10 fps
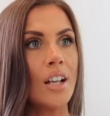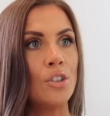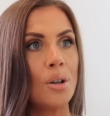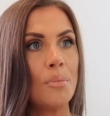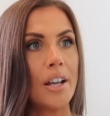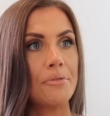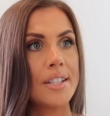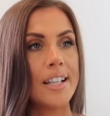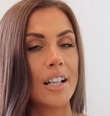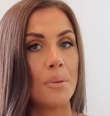No i moja
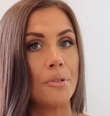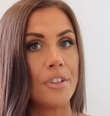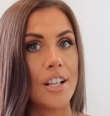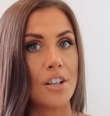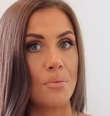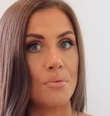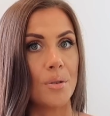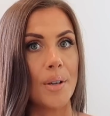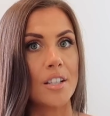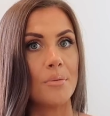fryzjerka powiedziała, żebym
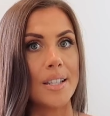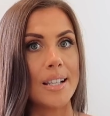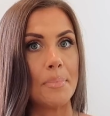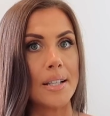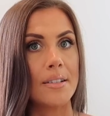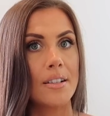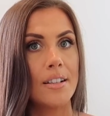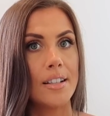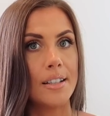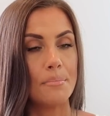zrobiła sobie zapas
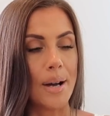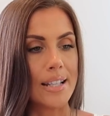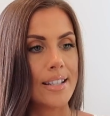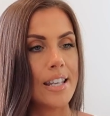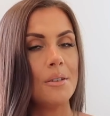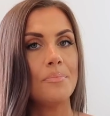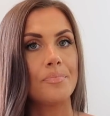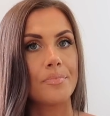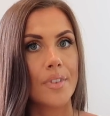maski